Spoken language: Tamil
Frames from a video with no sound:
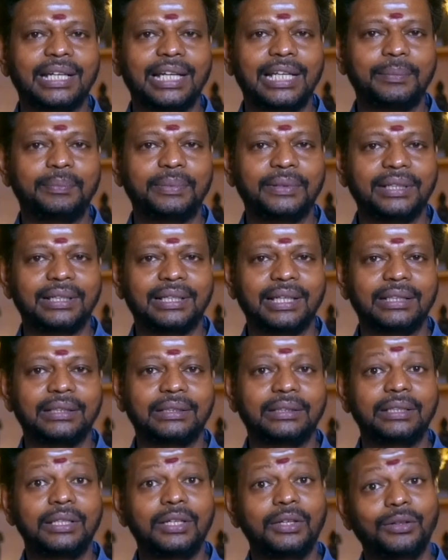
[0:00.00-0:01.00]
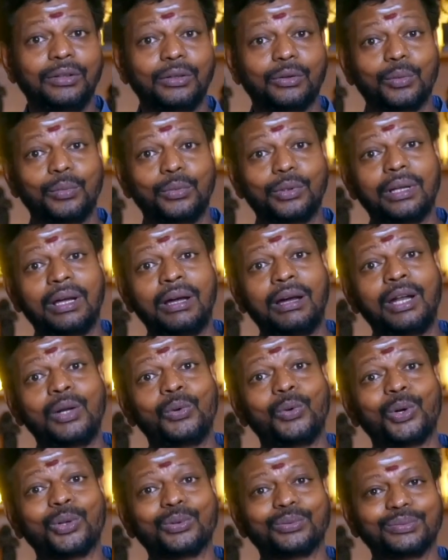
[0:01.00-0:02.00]
கழிப்பு இருக்காது ரொம்ப
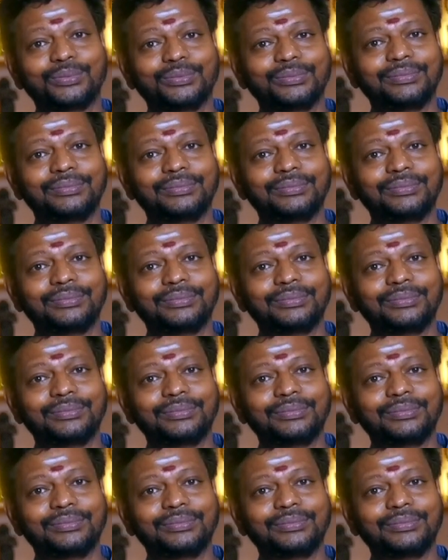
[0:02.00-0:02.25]
நாள் ஓடும்